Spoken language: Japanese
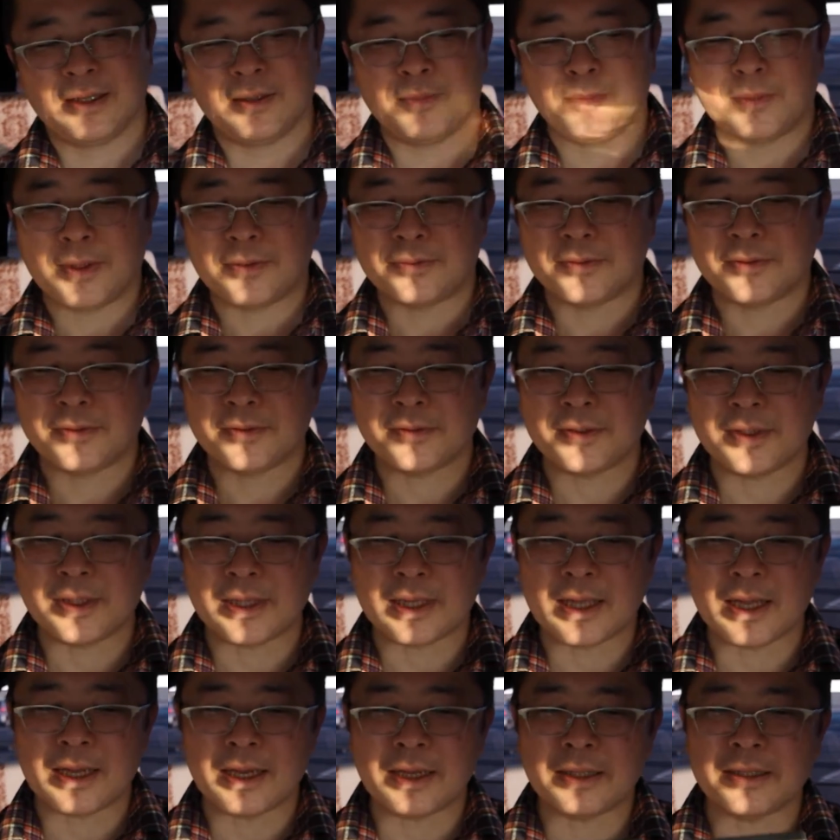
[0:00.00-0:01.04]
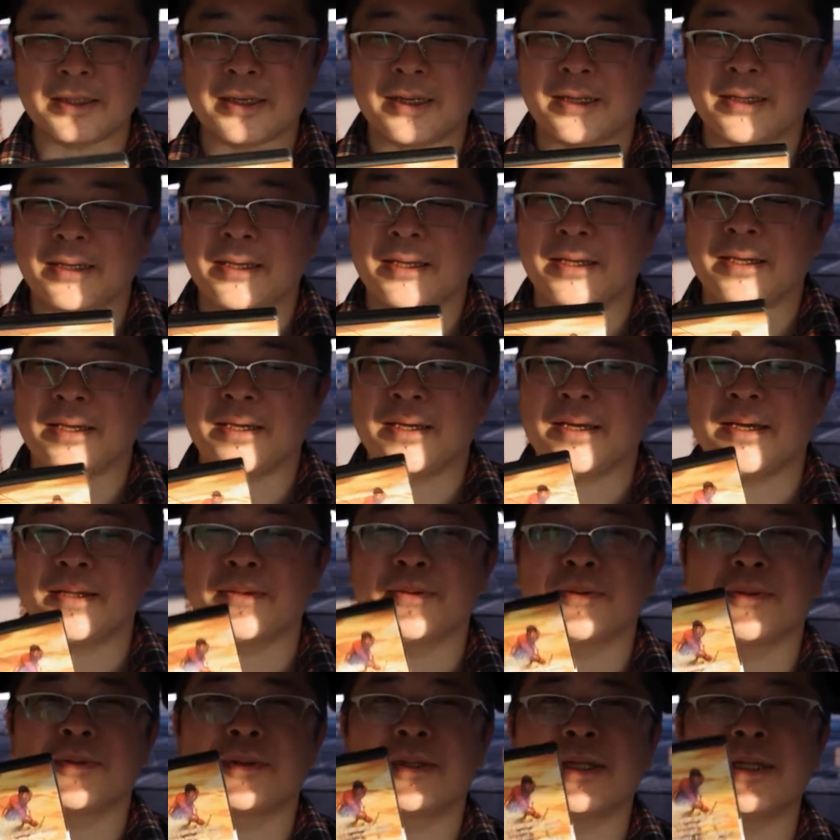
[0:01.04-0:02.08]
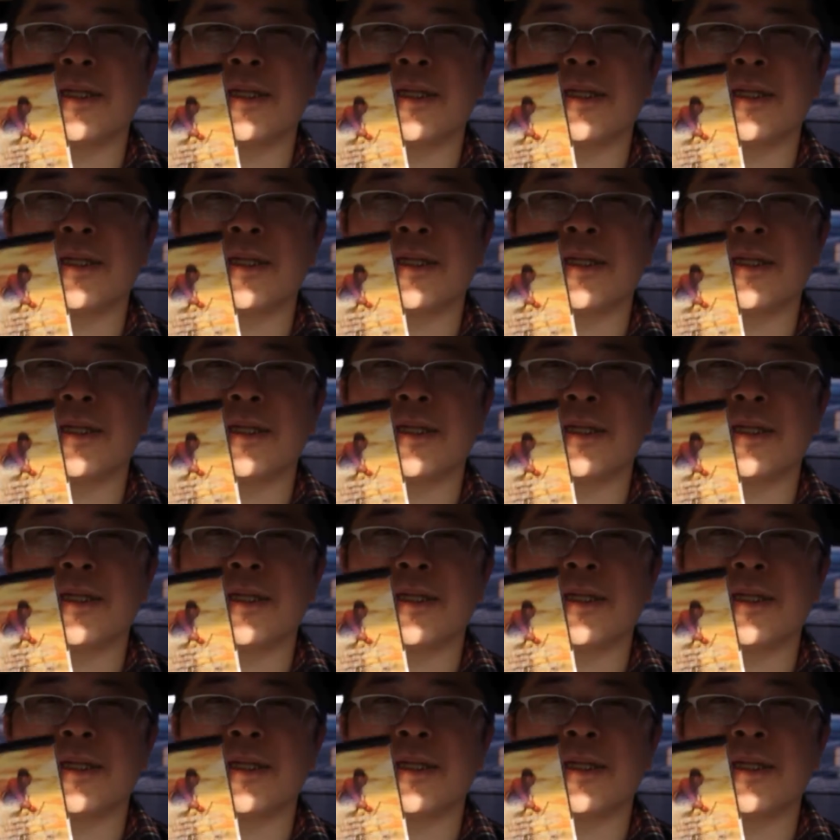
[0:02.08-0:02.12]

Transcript: まあ普通に考えたらね、あの、た